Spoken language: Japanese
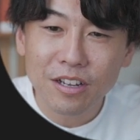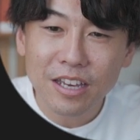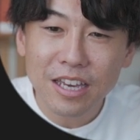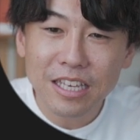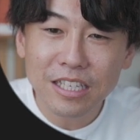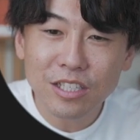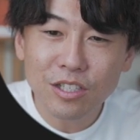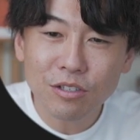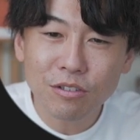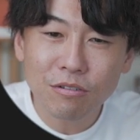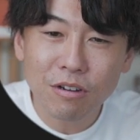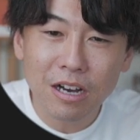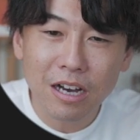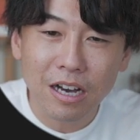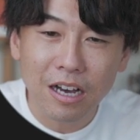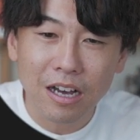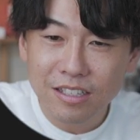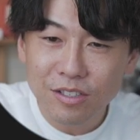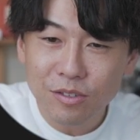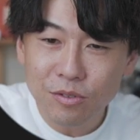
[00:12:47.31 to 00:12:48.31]
編集
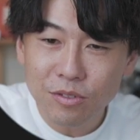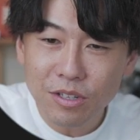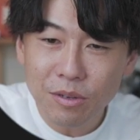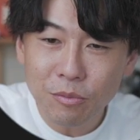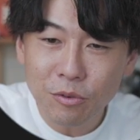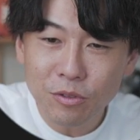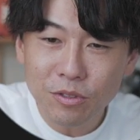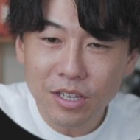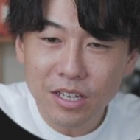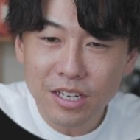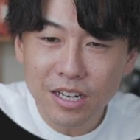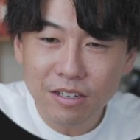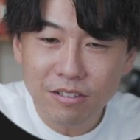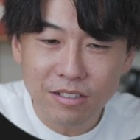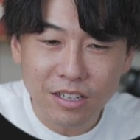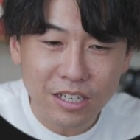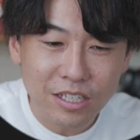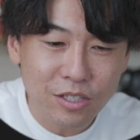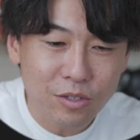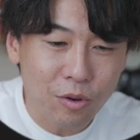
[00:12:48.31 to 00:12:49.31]
はそんな問題なく
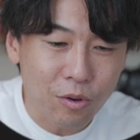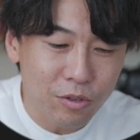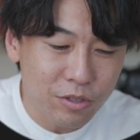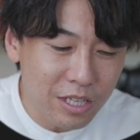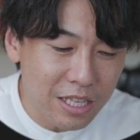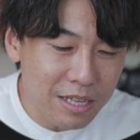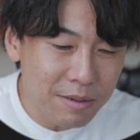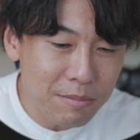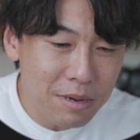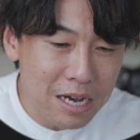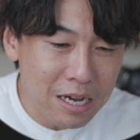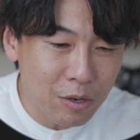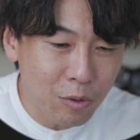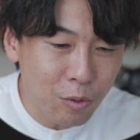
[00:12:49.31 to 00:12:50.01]
できそうただまあ